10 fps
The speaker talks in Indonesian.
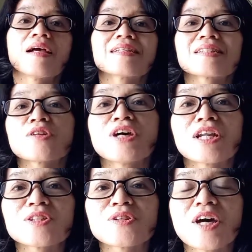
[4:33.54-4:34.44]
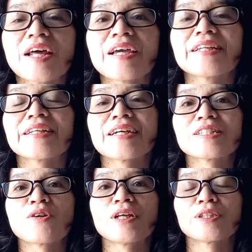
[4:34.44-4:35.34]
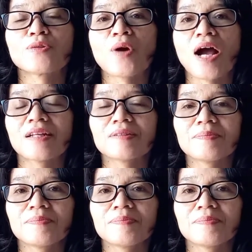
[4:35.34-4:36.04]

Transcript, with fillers: Saudara-saudara yang dikasih oleh Tuhan,